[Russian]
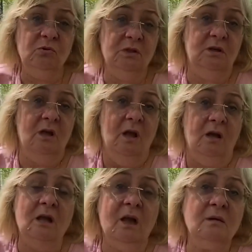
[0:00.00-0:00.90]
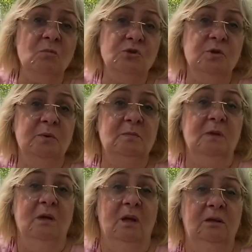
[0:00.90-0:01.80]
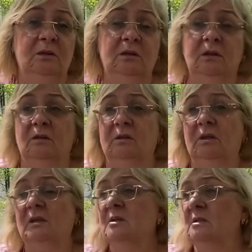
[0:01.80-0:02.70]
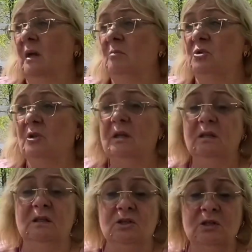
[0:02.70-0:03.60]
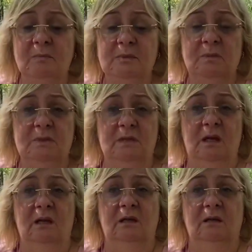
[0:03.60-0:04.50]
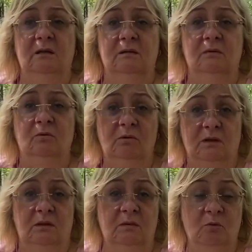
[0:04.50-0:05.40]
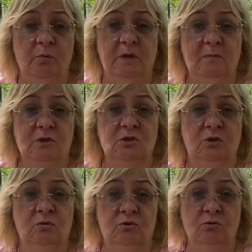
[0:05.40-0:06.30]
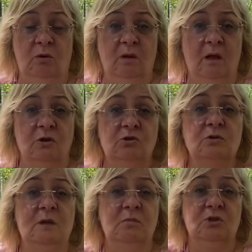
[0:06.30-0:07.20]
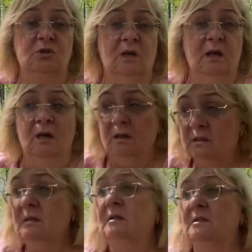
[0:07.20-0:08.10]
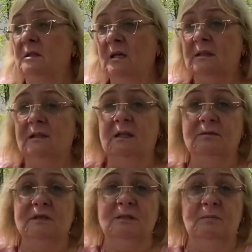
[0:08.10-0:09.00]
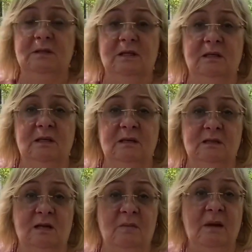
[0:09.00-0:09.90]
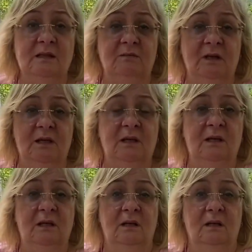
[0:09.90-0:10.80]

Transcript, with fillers: это? оказаться как, как в другой быть? стране. Нет, там. я не знаю, мечта не должна быть материальной. Ну, как это, купить машину? А чё? А какая мечта, Что за мечта? должна быть? Сиди, откладывай себе деньги и Ну, я осуществляю и...